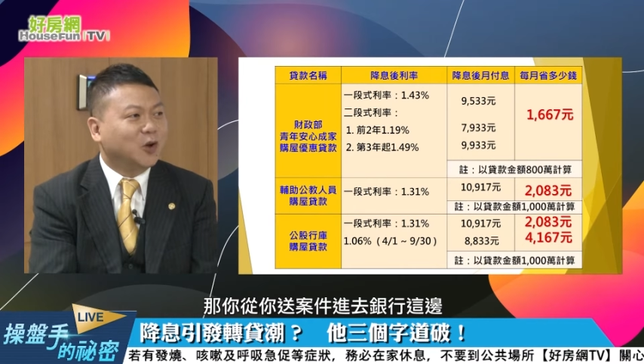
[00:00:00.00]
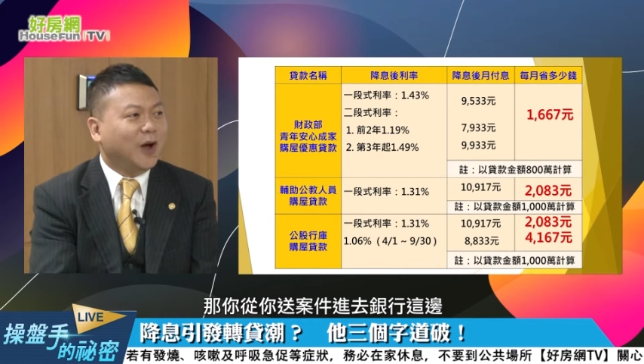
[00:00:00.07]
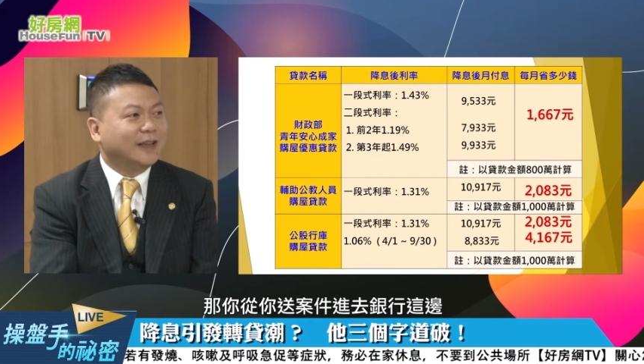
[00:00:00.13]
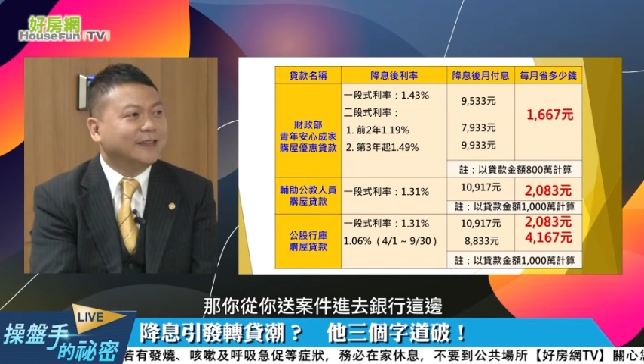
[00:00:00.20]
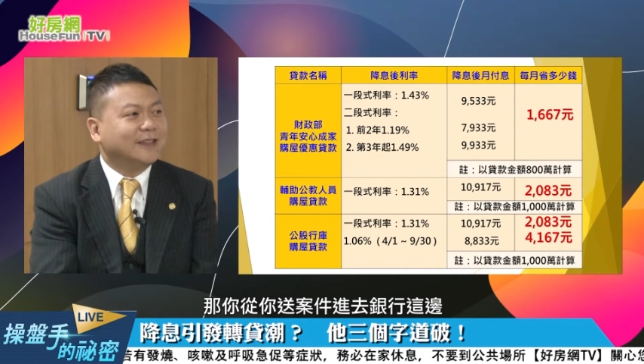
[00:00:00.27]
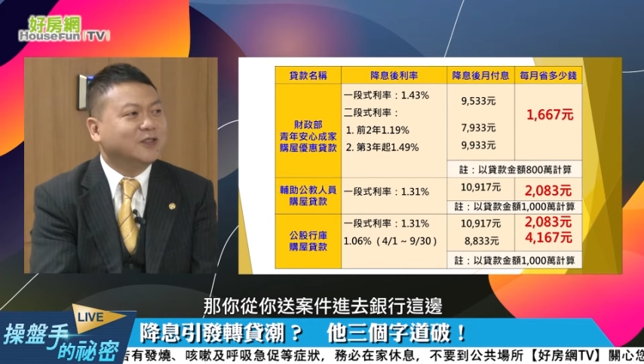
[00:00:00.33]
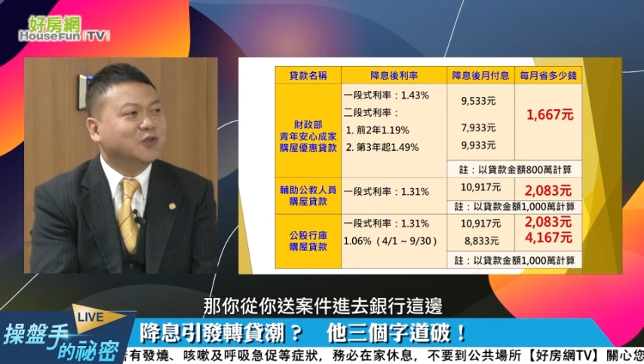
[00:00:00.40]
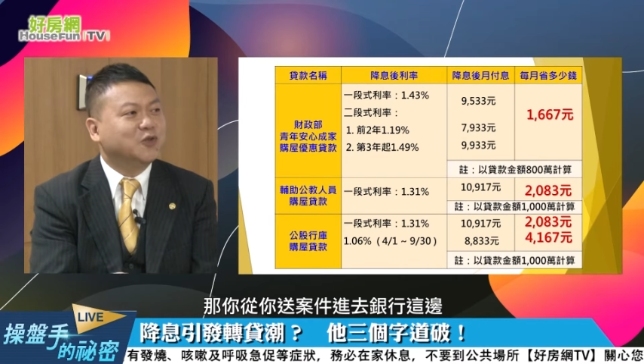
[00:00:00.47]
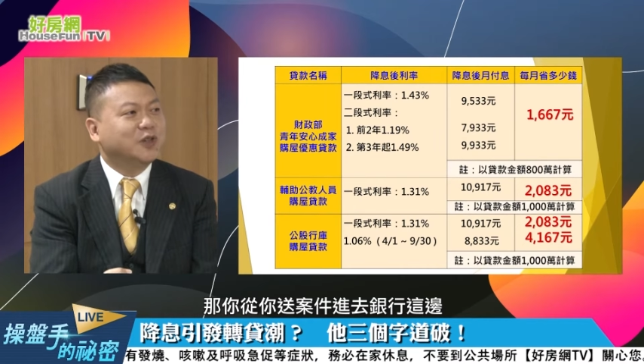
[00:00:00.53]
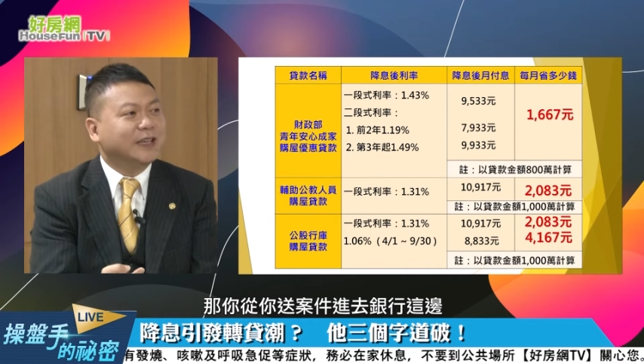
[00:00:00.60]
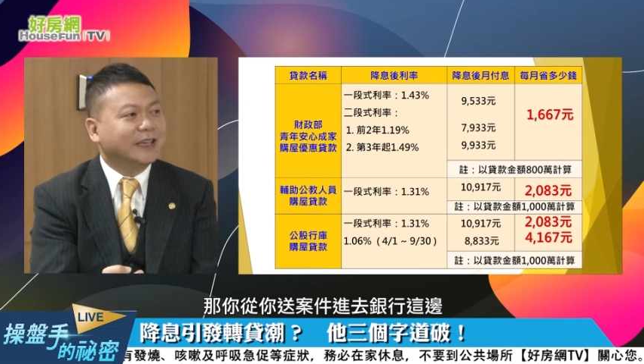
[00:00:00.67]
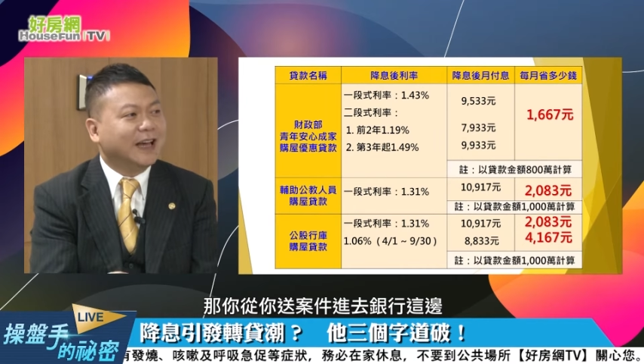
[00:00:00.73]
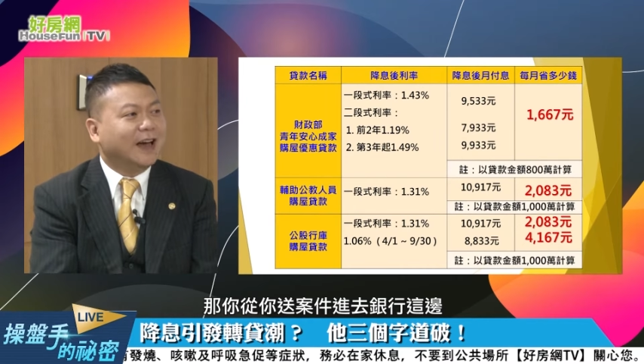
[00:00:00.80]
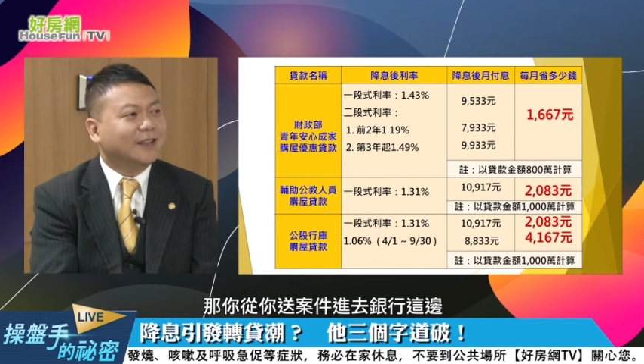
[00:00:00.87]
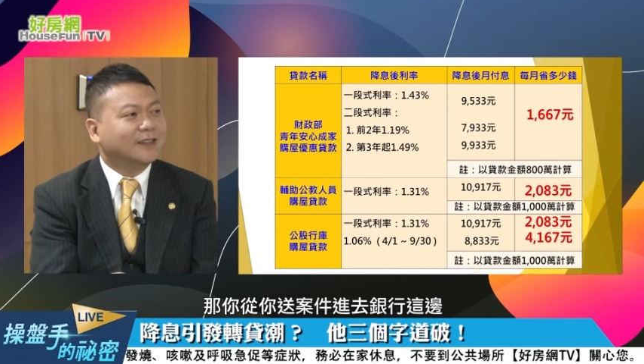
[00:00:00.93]
案件进去
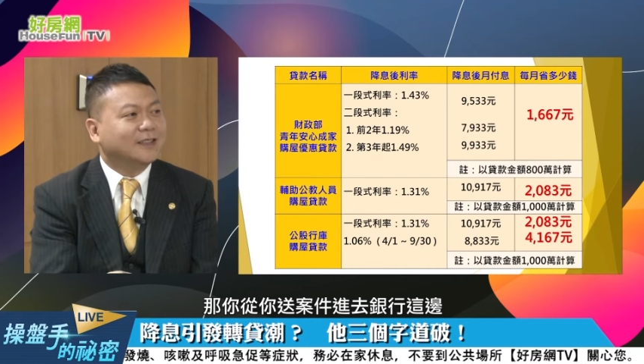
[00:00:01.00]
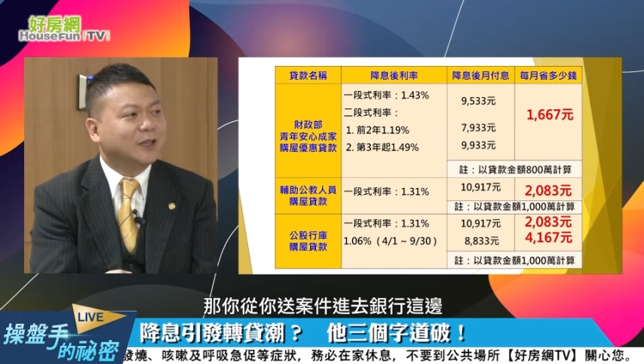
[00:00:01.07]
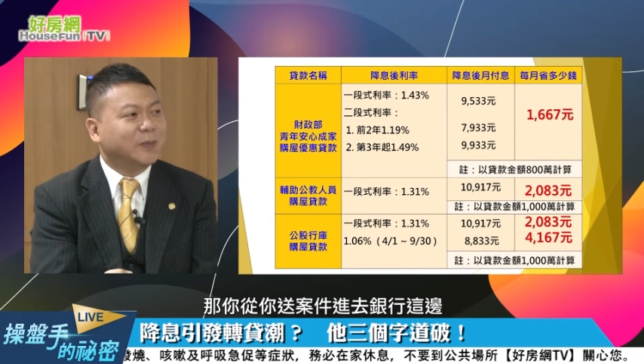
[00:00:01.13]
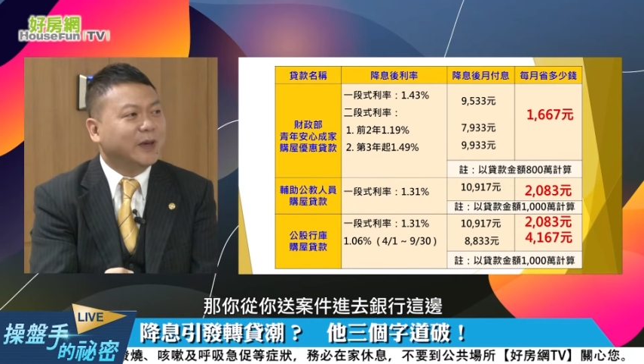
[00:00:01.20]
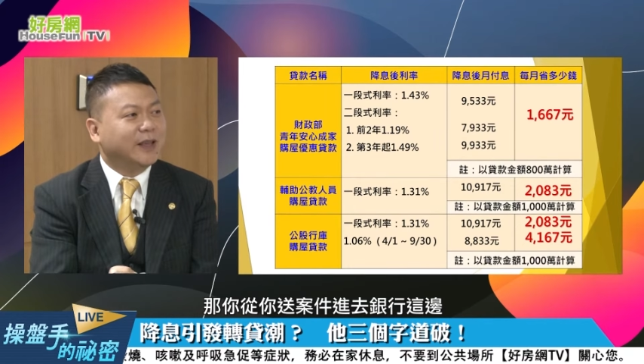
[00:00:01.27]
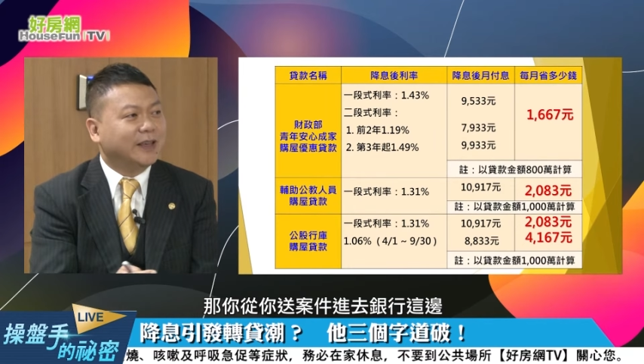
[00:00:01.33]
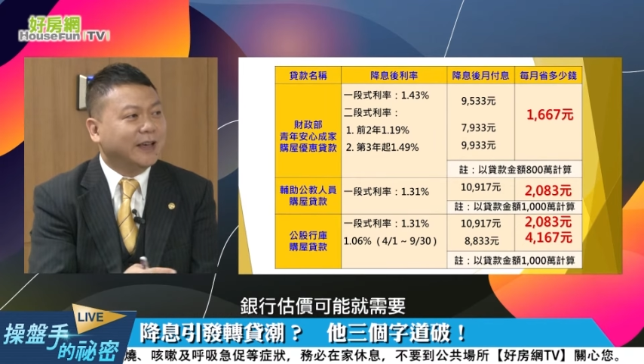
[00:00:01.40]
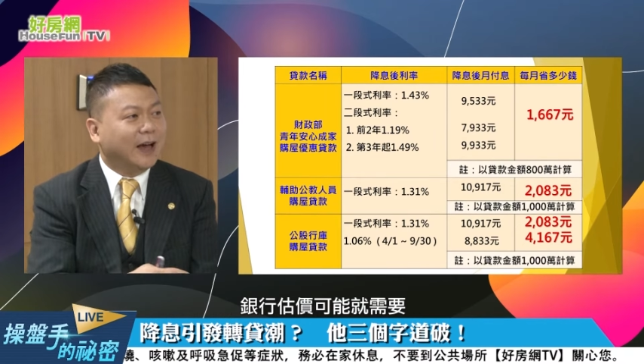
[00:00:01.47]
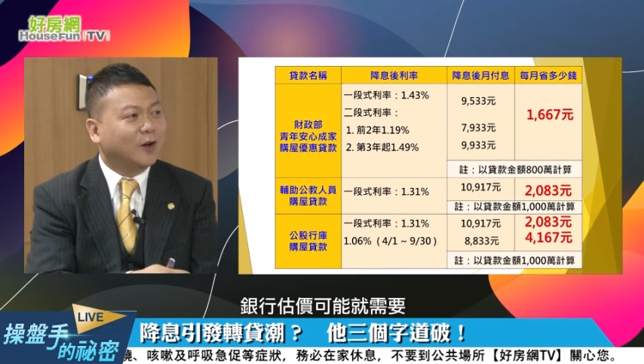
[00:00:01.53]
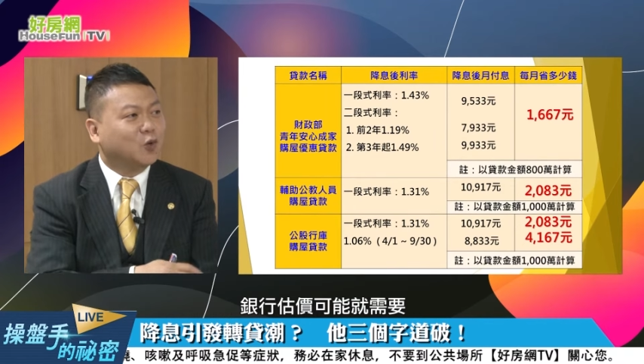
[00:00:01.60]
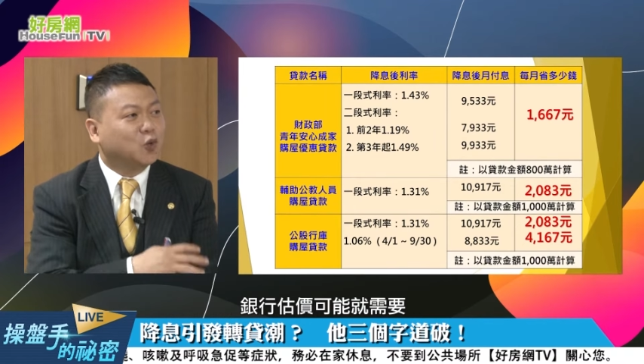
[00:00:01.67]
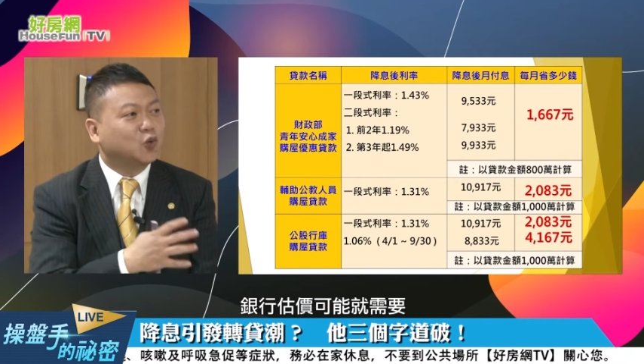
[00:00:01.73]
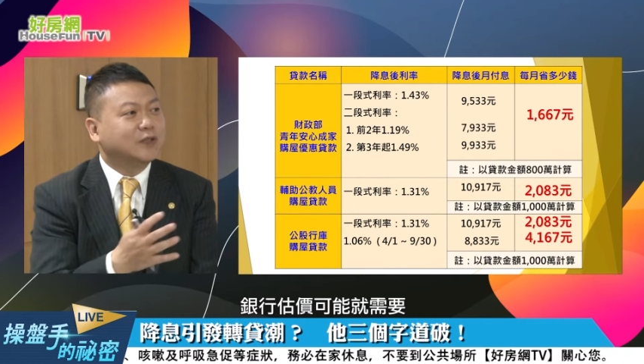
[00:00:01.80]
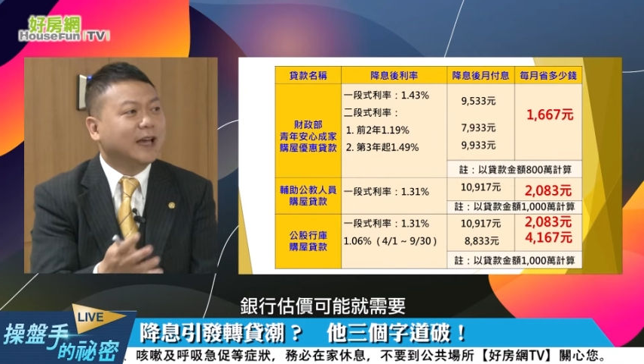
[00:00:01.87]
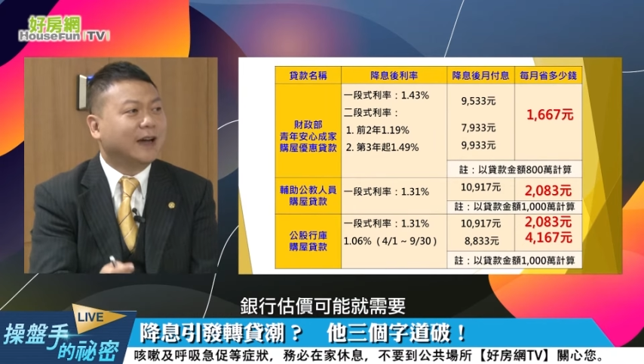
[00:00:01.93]
银行这边，银行
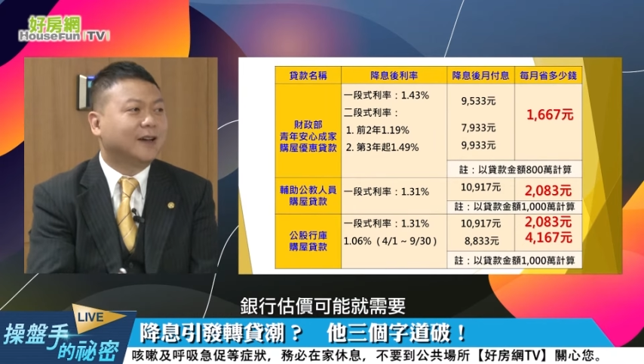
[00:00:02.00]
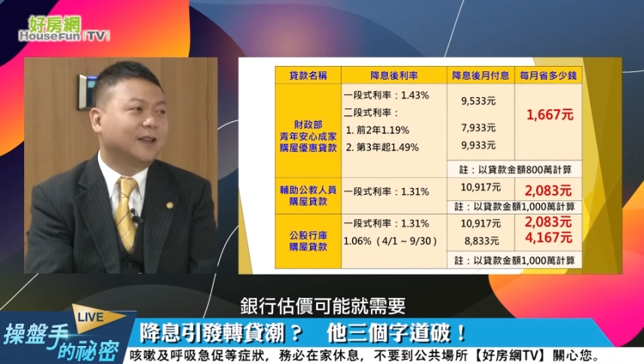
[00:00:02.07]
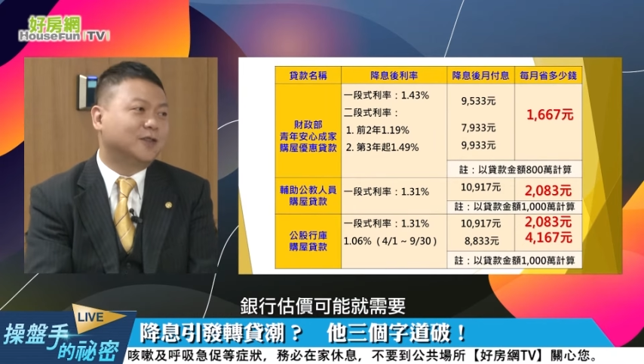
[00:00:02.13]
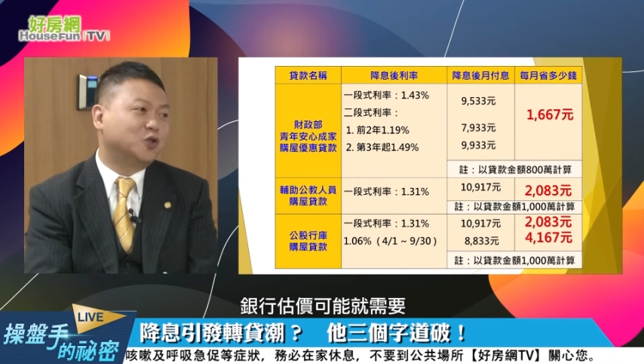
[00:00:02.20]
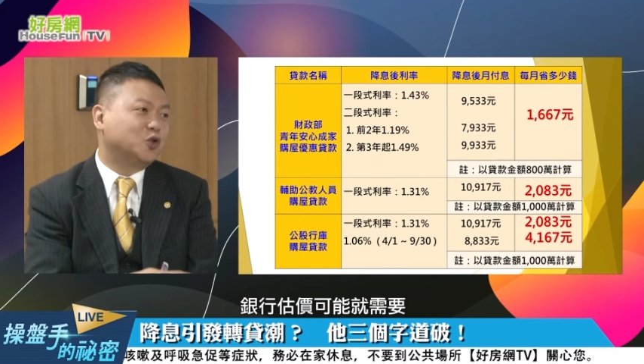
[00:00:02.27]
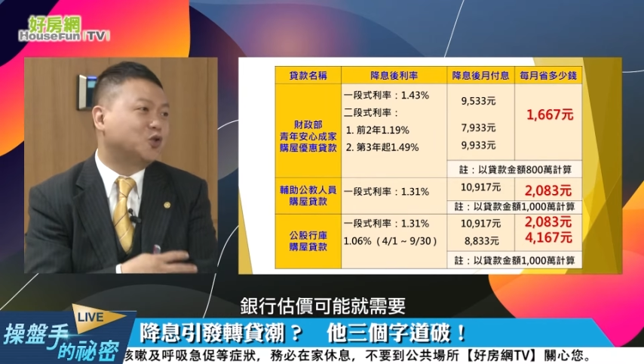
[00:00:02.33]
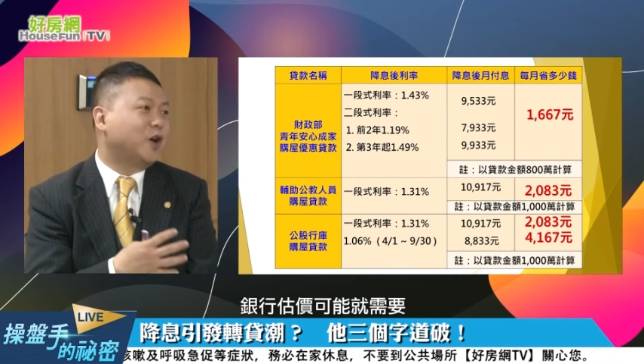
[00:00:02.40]
估价可能就